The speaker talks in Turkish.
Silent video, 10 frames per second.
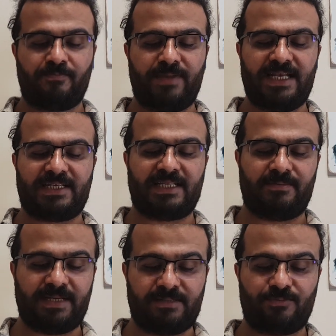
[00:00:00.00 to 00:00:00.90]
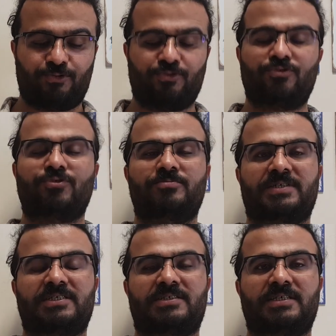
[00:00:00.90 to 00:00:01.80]
Belki de benim düşündüğüm
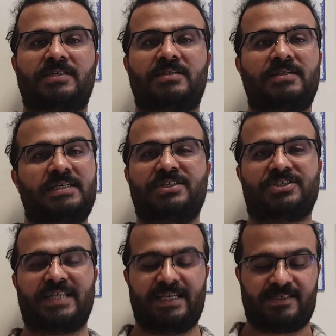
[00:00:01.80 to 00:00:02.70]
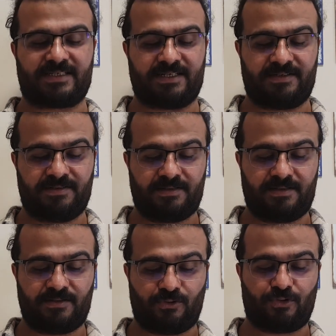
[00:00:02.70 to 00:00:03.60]
kişi hiç değilsin.
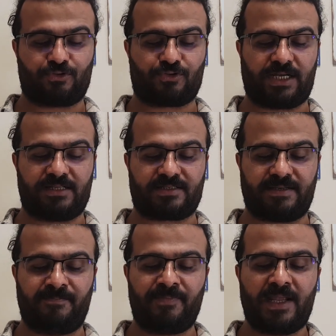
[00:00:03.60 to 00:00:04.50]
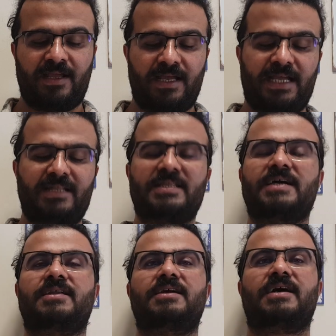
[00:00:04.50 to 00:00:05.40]
36. En
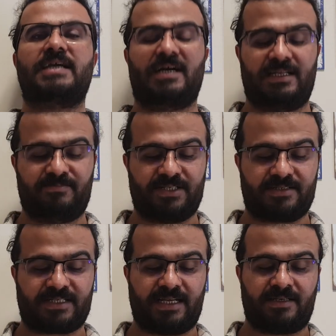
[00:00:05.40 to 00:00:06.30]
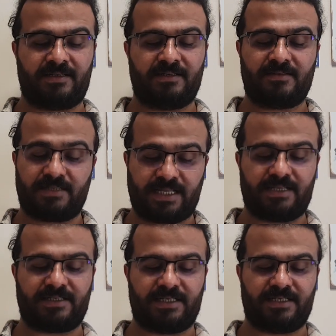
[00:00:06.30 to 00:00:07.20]
değerli hayalimdin sen.
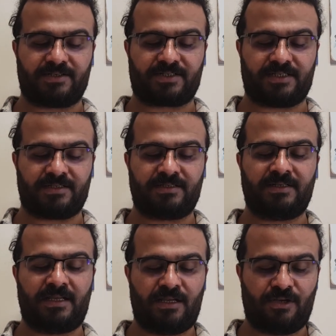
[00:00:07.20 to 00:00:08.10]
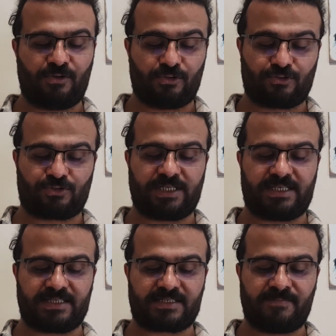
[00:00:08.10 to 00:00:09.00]
Kendini yıktın.
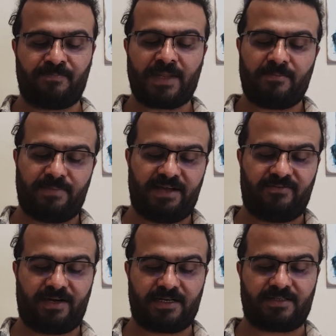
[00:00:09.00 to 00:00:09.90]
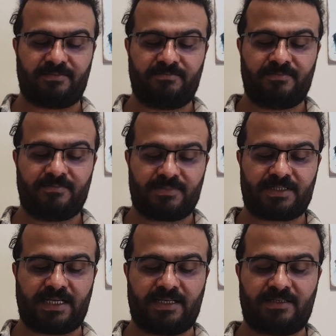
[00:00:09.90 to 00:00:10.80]
38. Ben vardım,
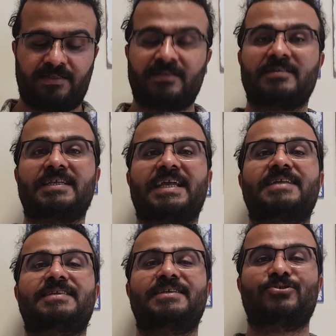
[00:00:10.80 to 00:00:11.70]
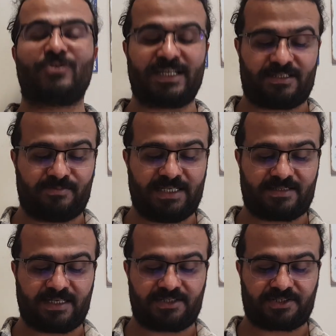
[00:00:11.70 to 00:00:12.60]
sen kendini yok etmeyi
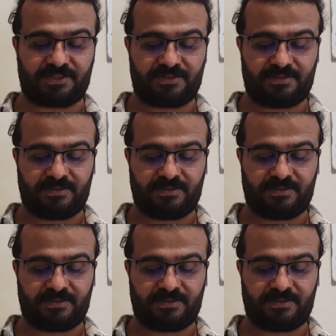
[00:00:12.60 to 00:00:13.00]
seçtin.